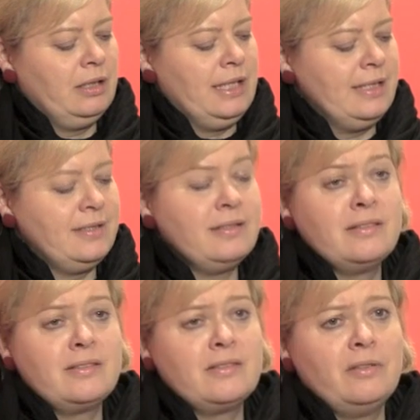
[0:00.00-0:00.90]

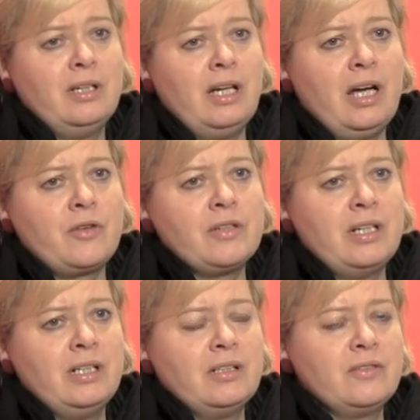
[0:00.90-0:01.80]
Erstens zur
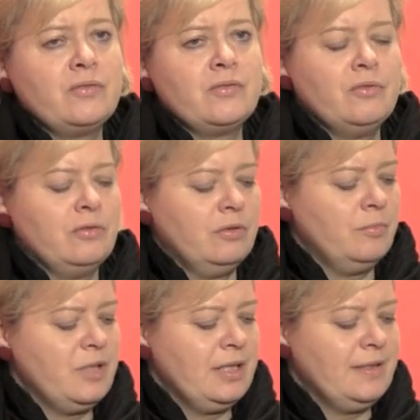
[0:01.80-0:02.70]
aktuellen Diskussion
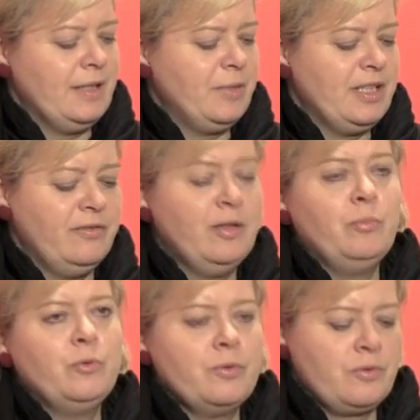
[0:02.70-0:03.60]
um das
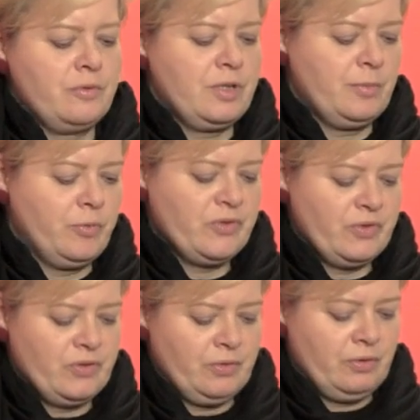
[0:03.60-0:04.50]
NPD-Verbot und die
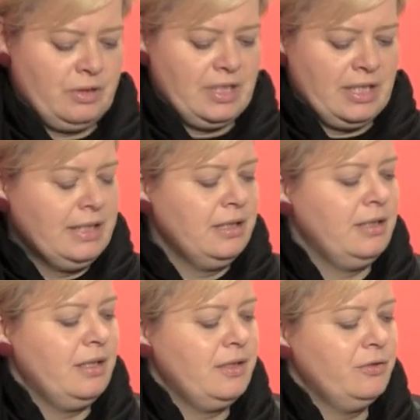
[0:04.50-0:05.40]
Position der Linken
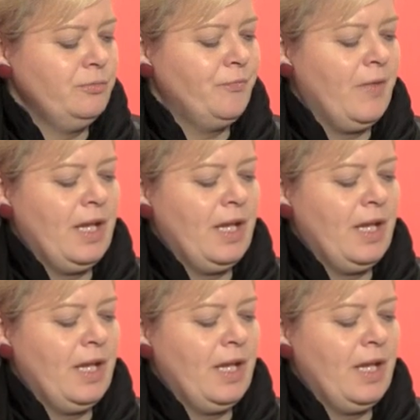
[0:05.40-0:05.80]
dazu.